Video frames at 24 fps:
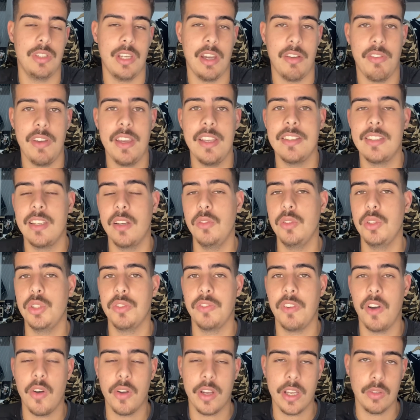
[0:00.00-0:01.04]
Já vem sendo
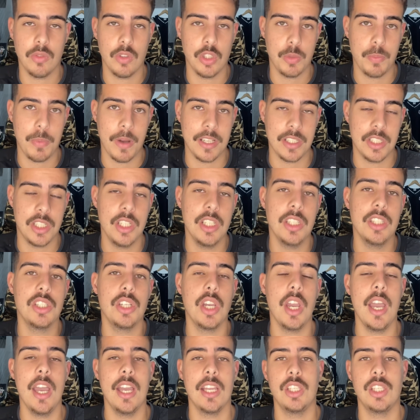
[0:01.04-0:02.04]
desfalque há duas partidas,